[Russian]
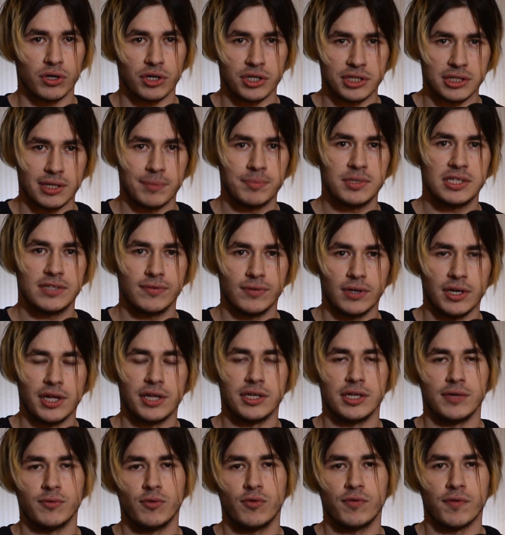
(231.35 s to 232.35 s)
и записывали они
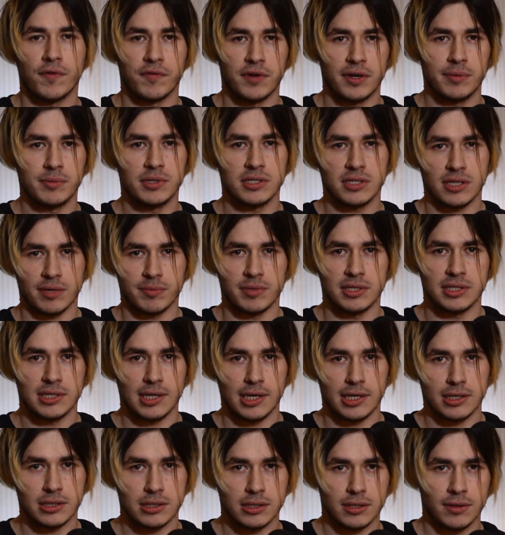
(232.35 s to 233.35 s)
его во время
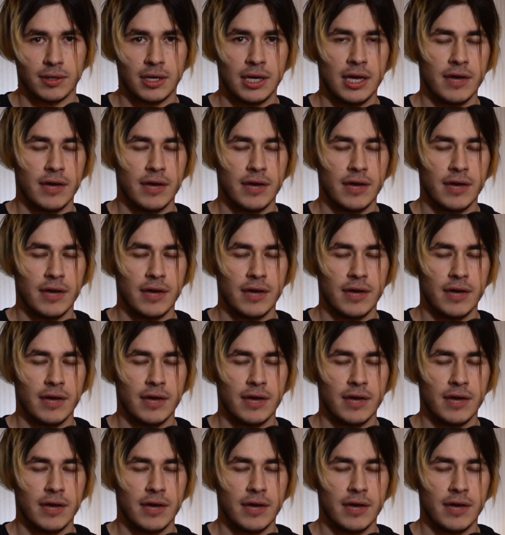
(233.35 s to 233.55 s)
самоизоляции.